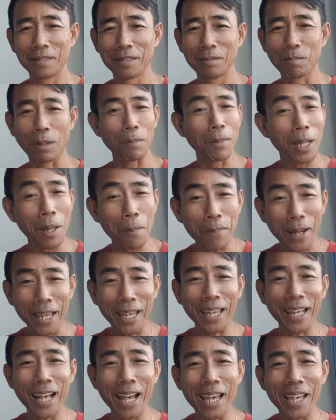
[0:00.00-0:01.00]
มันไม่ได้ไป
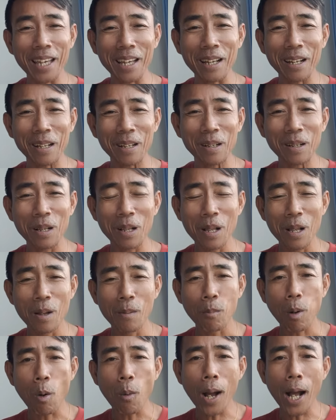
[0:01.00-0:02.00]
ง่ายๆอ่ะ
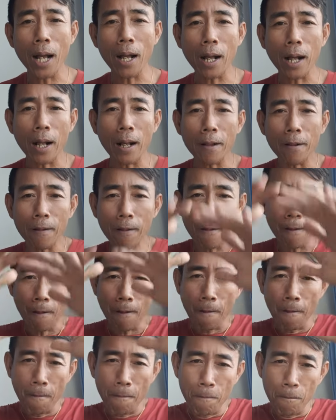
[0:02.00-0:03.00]
เพราะว่า
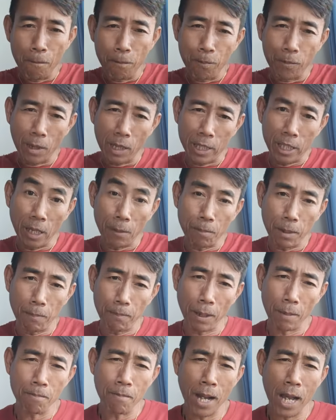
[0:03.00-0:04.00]
จิตมัน
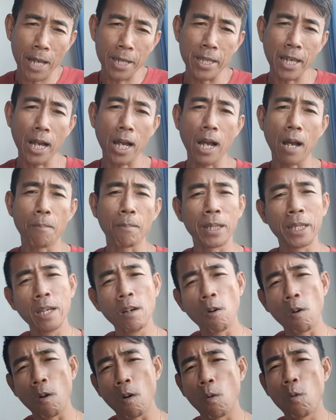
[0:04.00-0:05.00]
เป็นมายา มันได้
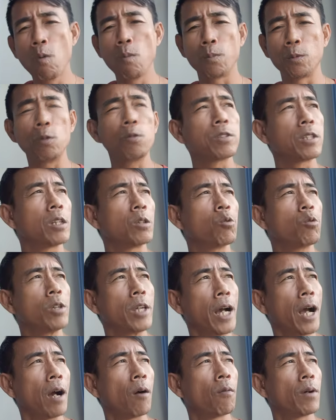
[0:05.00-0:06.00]
ห่อหุ้มทุกสิ่งทุกอ
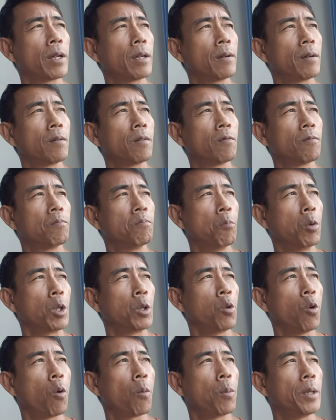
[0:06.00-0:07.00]
ย่างไว้บน
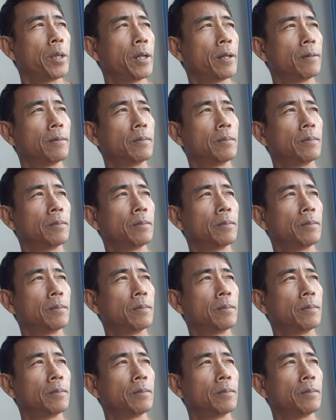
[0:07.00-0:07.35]
โลกนี้